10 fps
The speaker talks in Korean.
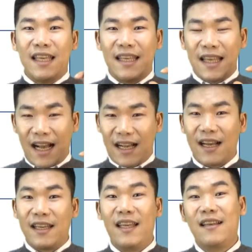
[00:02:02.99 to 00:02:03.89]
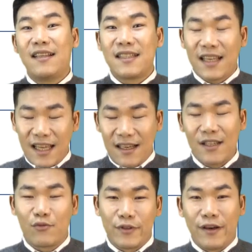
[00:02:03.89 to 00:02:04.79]
약간의 차이가
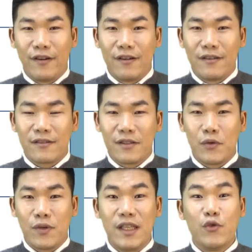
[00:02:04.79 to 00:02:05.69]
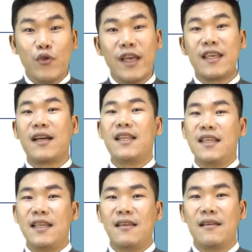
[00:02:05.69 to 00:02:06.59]
있고요. 그리고 이 유예
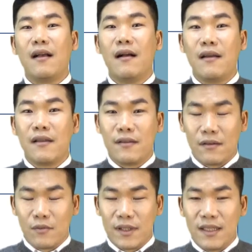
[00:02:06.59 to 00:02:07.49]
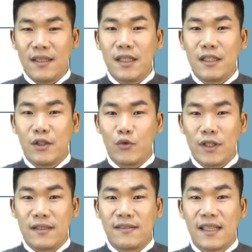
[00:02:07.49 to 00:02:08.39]
기간이 여러분이
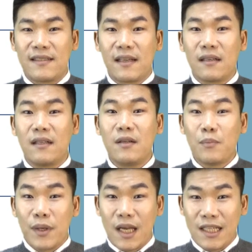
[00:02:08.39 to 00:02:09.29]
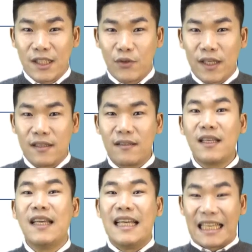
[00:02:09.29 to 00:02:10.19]
취득세 인상을 피할 수 있는
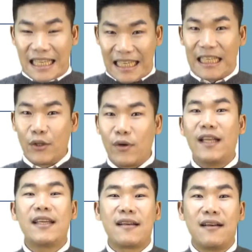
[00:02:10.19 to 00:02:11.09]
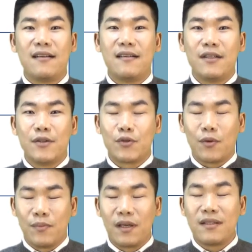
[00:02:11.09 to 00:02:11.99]
길이기도 하니까
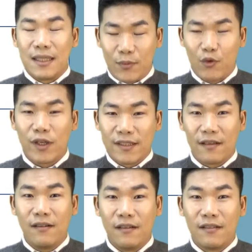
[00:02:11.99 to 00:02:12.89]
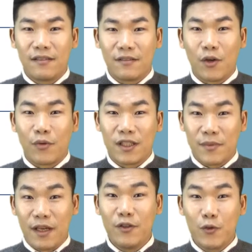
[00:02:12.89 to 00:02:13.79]
좀 더 집중해서
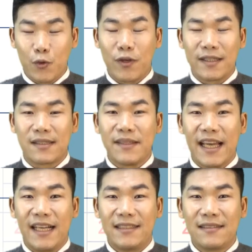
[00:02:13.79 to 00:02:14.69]
들어보시면 좋겠습니다.